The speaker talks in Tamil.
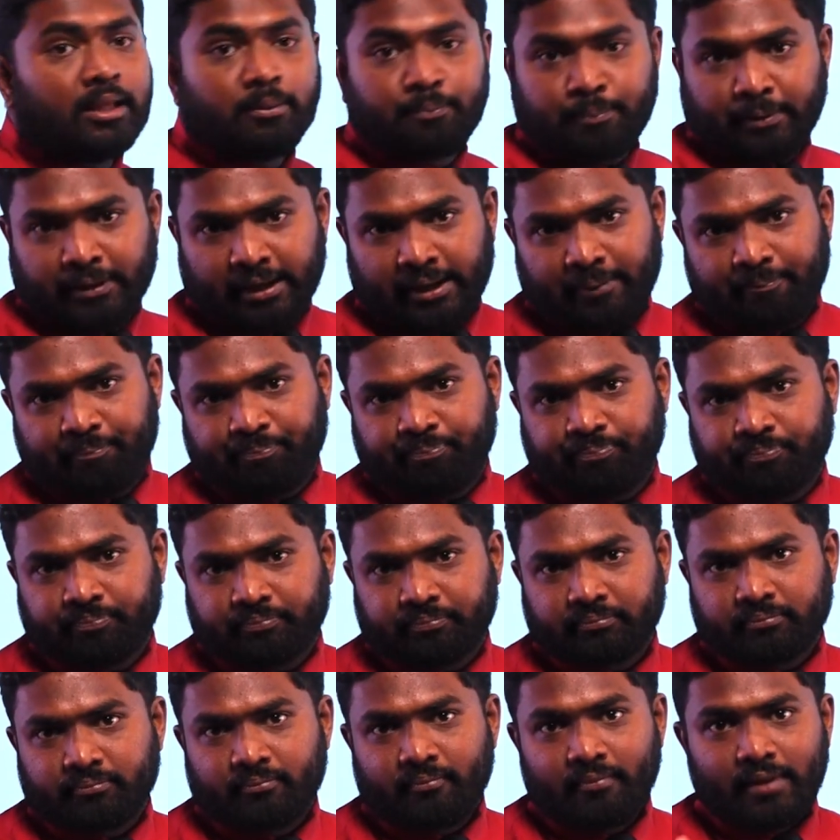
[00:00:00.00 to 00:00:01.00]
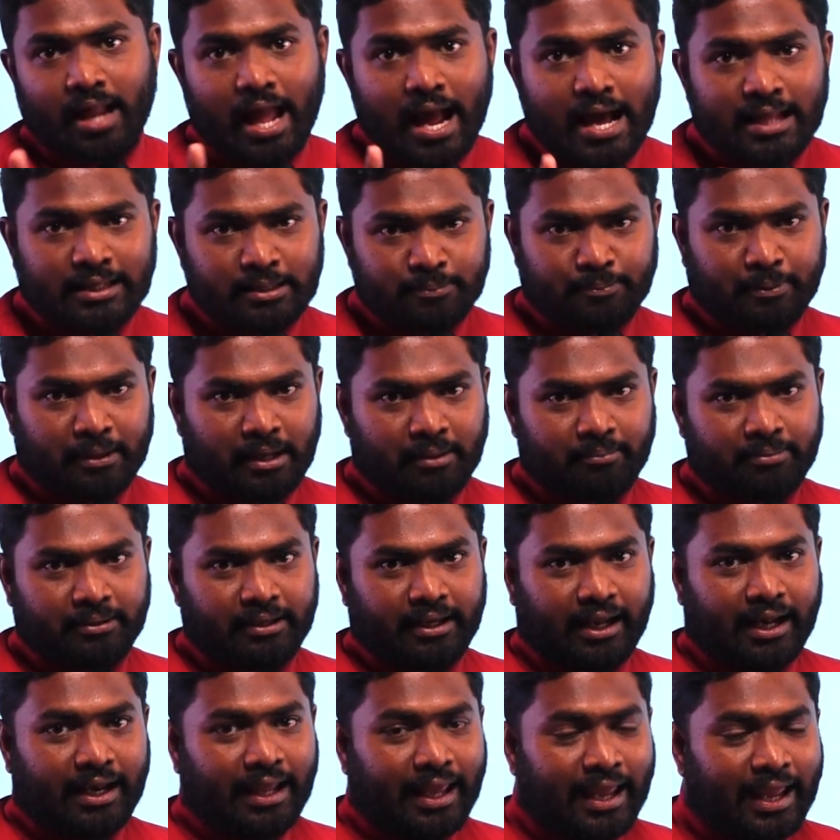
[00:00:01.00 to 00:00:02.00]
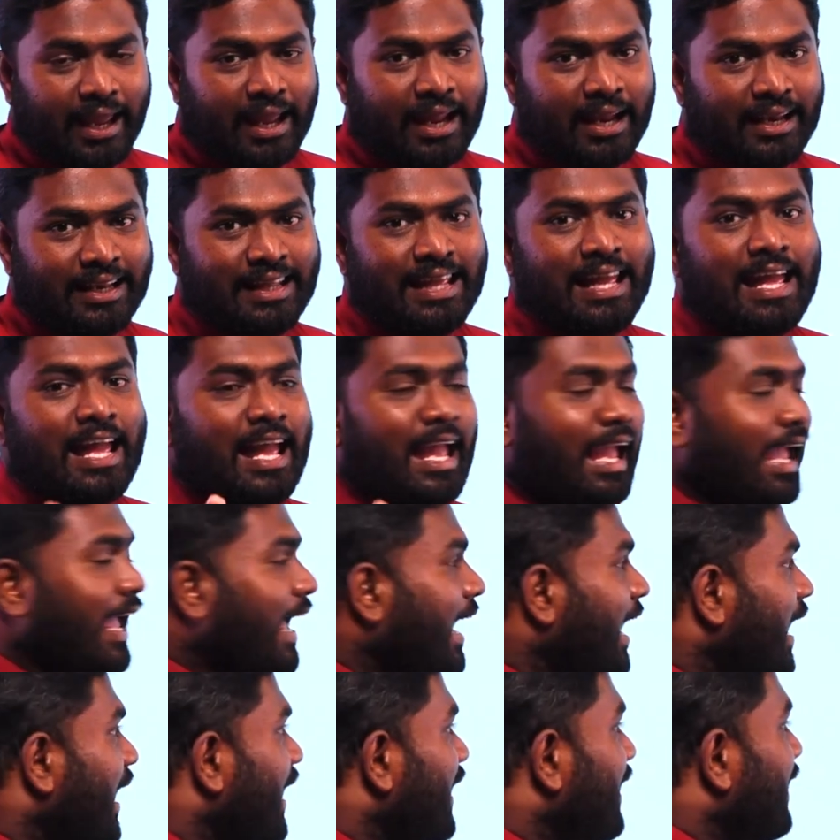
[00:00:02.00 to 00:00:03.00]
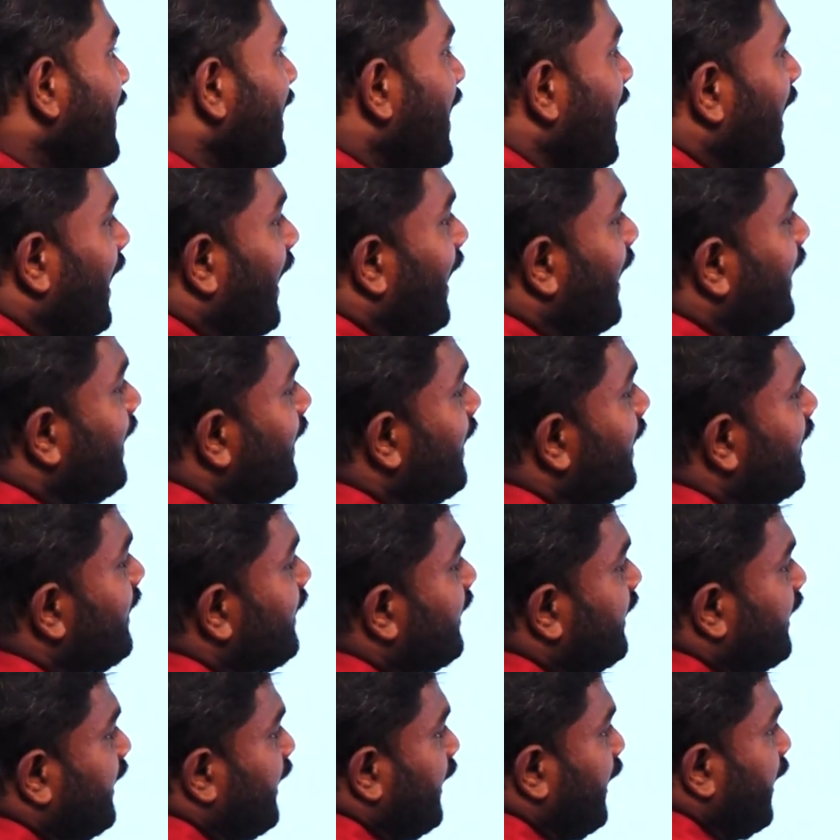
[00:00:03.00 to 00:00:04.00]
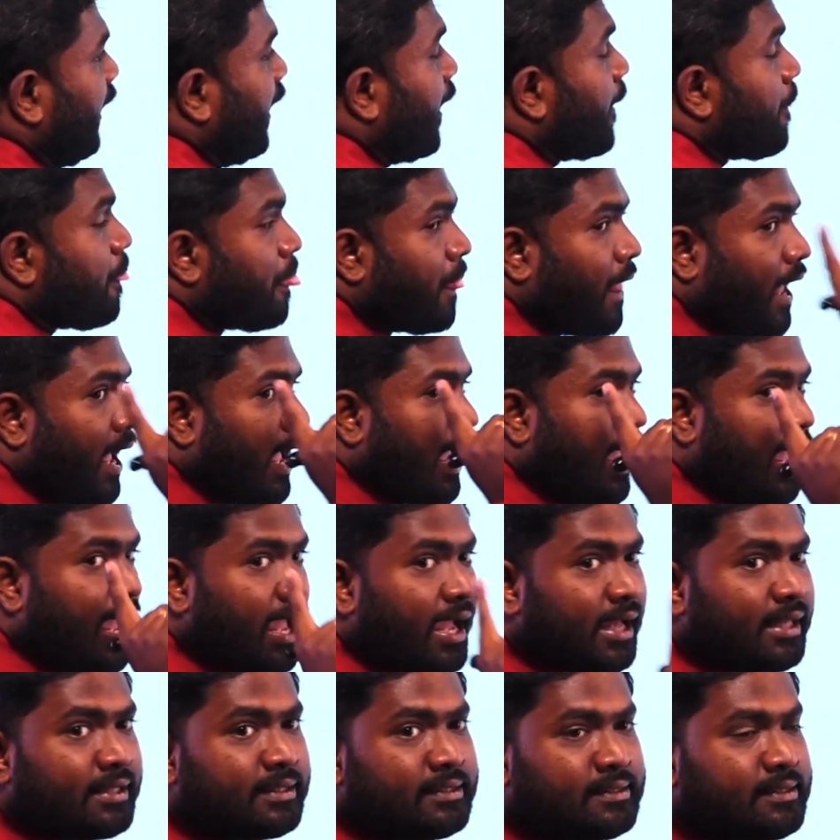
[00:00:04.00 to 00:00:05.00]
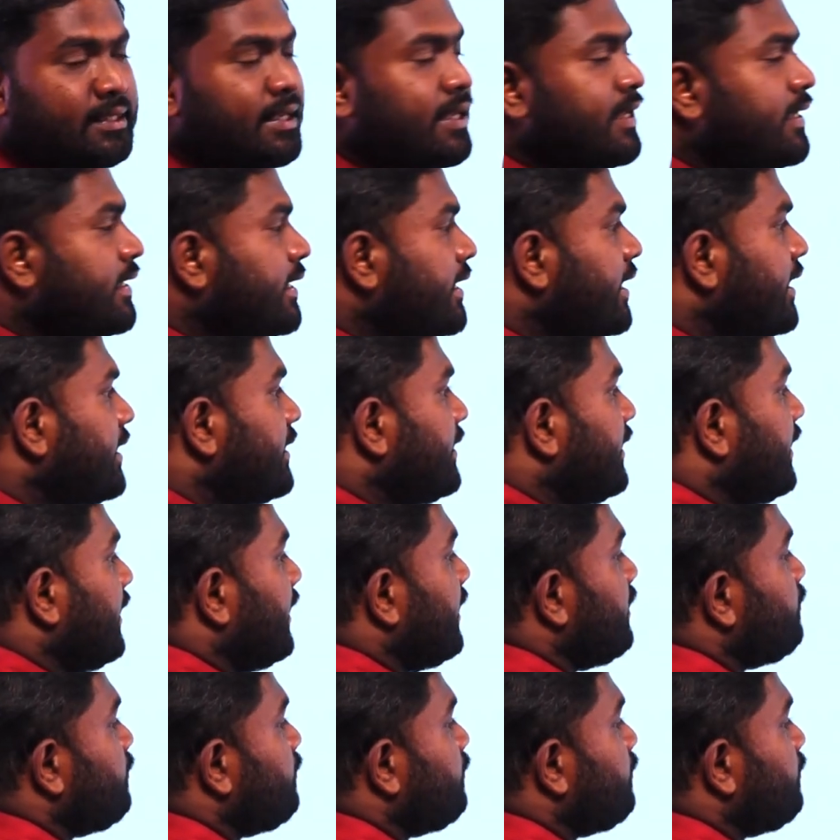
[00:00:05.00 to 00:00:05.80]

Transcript: அது பிள்ளை அது பிள்ளை பிள்ளையால் ஏன் ஏன் எங்களுக்கு எக்ஸ்ன்றது